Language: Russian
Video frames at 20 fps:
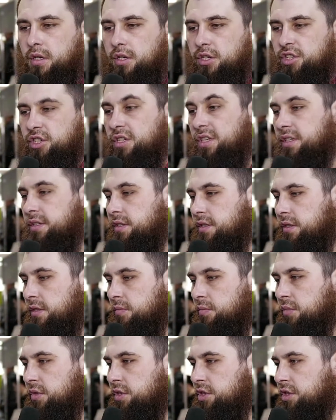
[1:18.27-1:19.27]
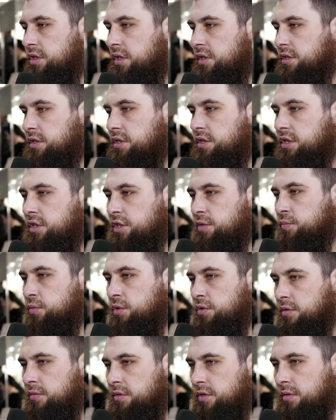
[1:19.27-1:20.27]
желатин. Мы желатин не
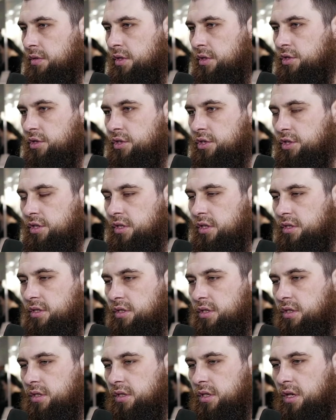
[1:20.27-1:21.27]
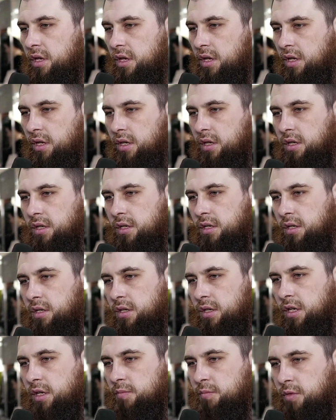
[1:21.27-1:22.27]
используемся, потому что желатин,
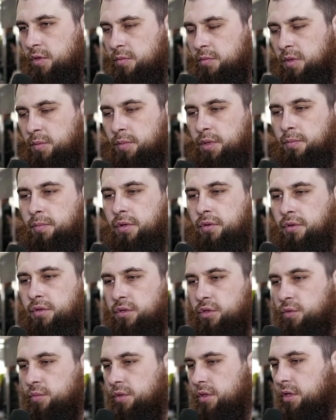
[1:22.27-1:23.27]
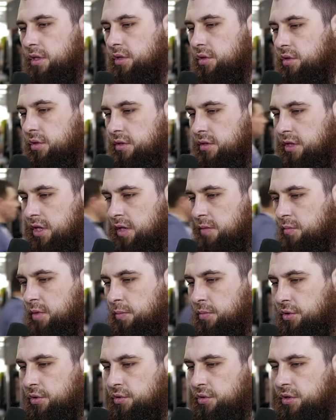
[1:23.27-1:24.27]
как бы мы проповедуем религию ислам, мы
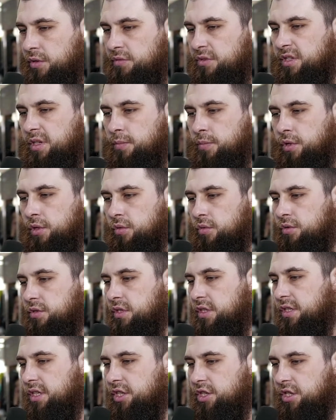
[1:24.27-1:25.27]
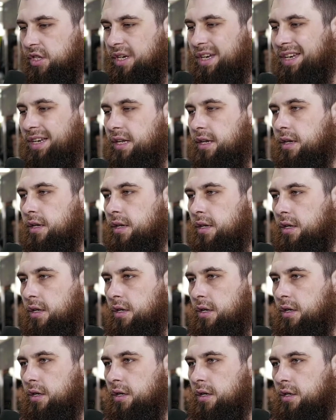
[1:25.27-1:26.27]
производим вся продукция наша халяль
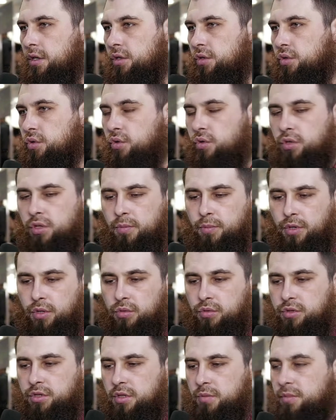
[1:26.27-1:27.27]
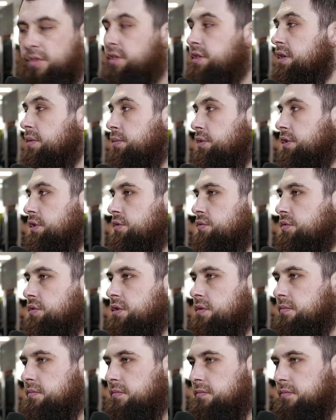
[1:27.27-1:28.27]
а другой продукции мы не
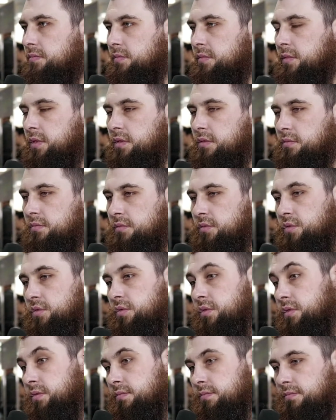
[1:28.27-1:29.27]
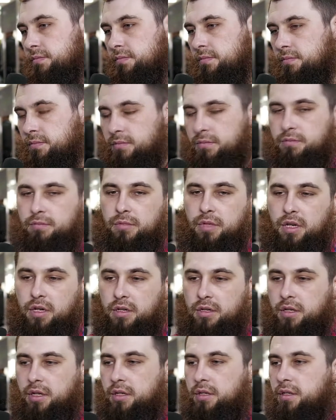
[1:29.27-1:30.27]
производим. Вот. Так,
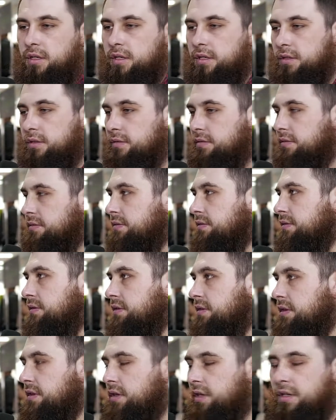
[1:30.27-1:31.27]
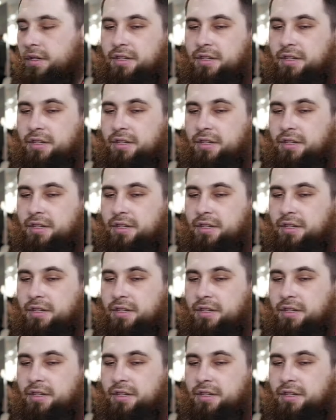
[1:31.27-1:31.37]
краткое о